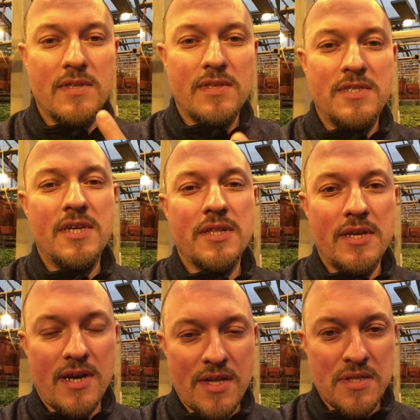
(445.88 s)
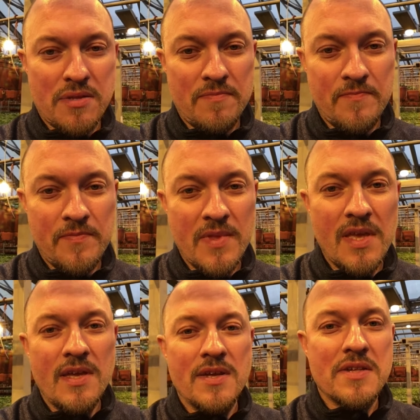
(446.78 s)
делай раз.
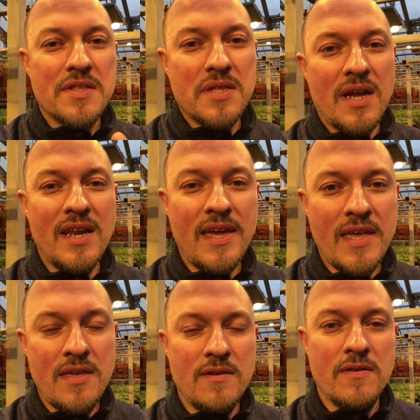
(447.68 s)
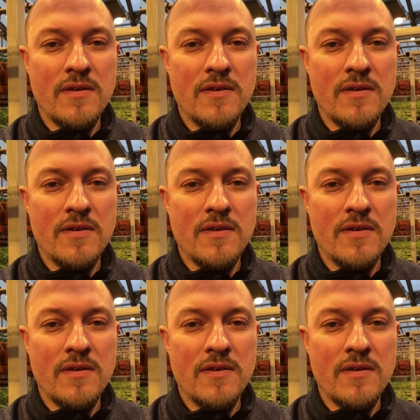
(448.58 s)
Залей